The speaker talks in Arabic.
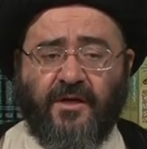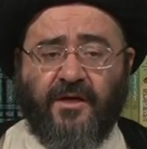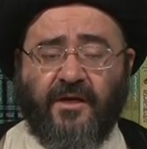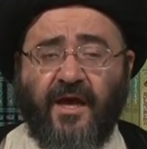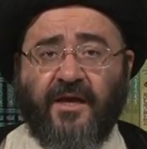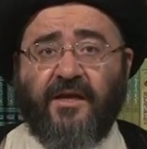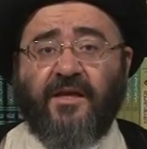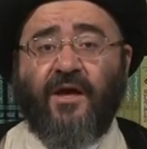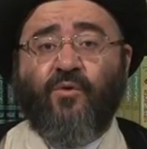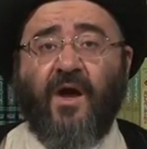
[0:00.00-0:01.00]

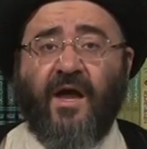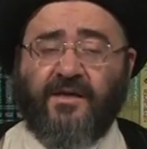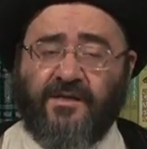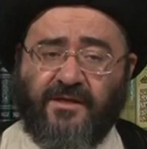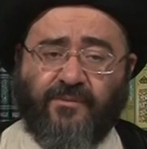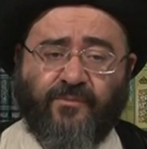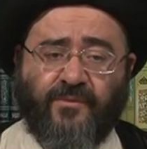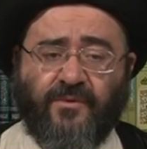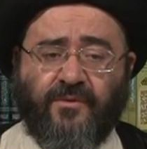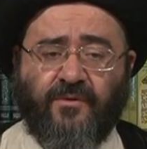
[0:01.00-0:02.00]
لكنه
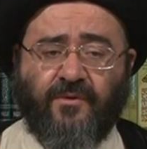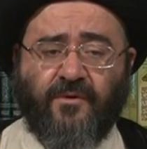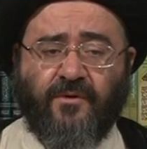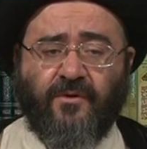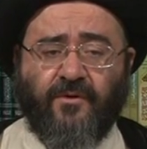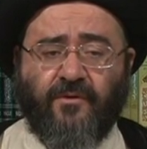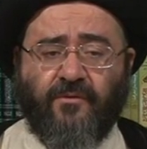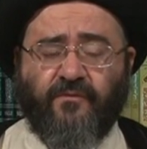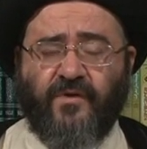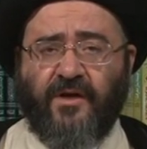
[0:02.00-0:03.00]
حكيم
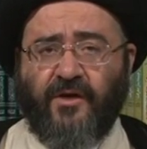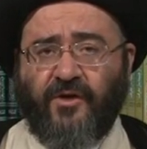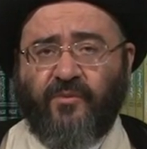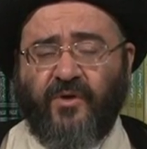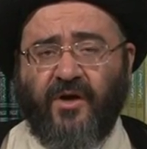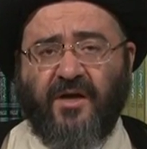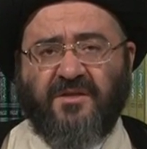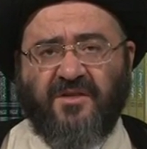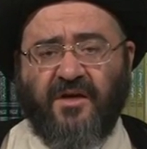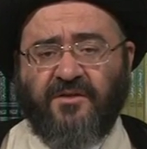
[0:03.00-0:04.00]
فالحكمة
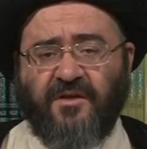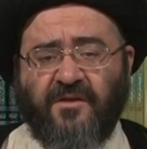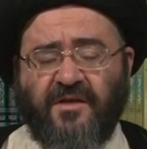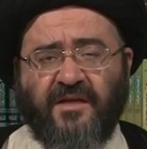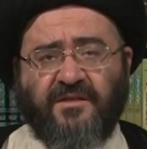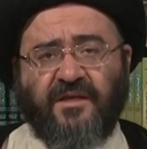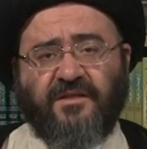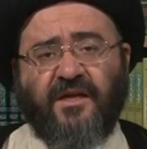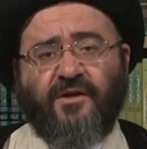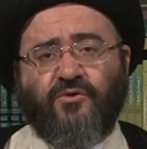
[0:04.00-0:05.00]
قد تقتضي
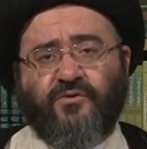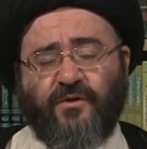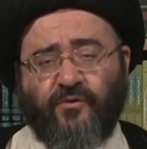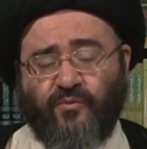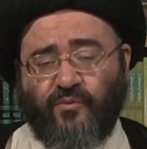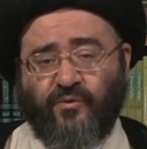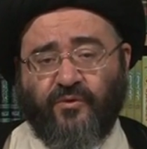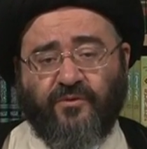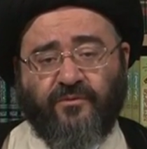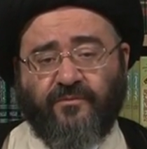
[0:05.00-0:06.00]
التدرج في
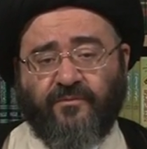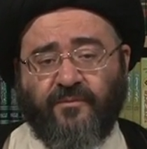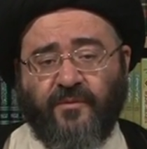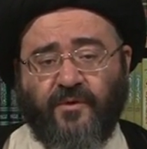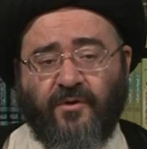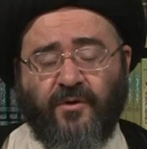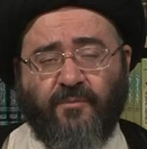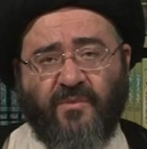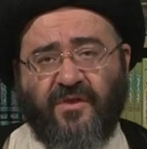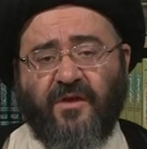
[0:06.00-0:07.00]
الأمور
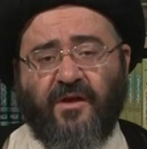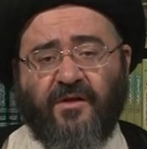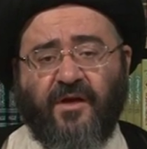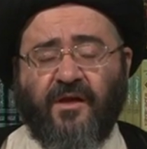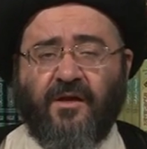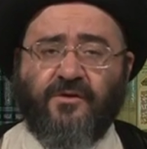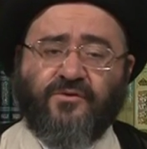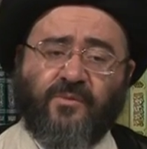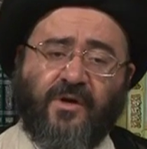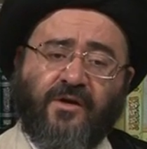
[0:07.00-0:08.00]
مثلا الله
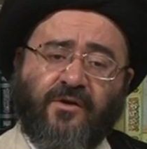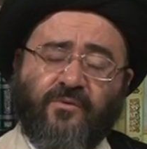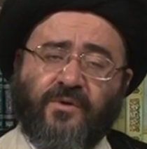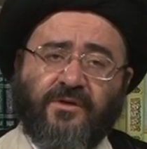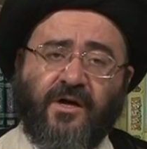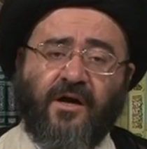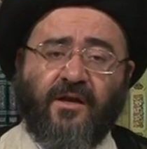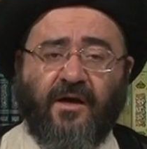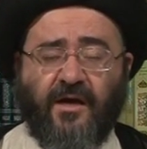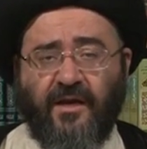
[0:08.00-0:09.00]
سبحانه
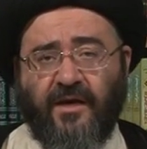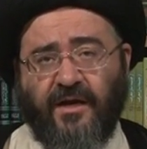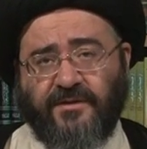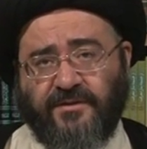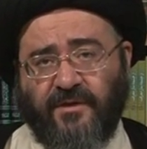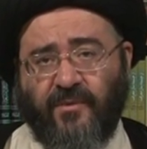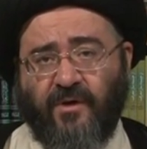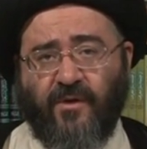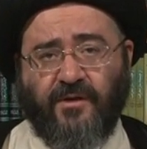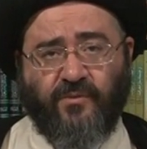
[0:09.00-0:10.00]
وتعالى خلق
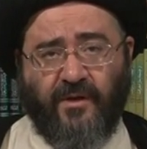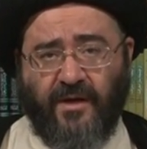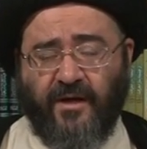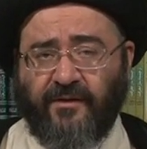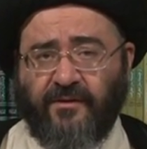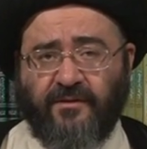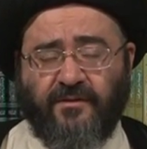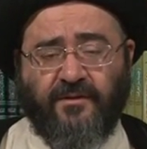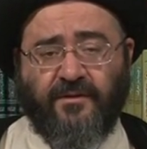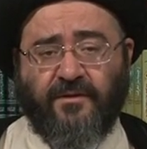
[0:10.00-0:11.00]
السماوات والأرض
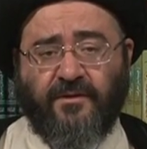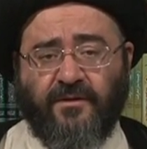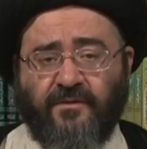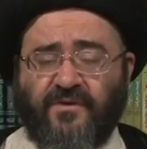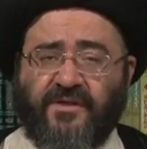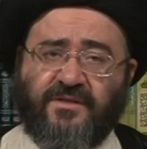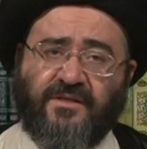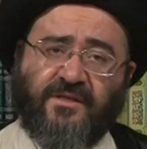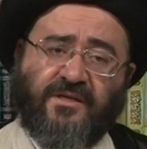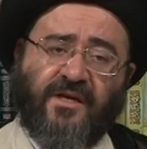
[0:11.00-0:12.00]
في
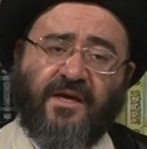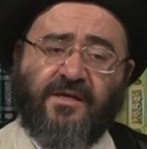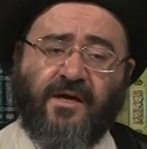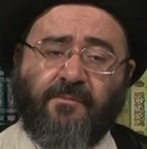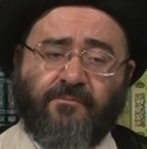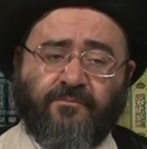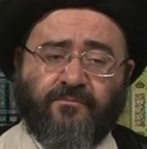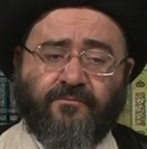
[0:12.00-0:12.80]
ستة أيام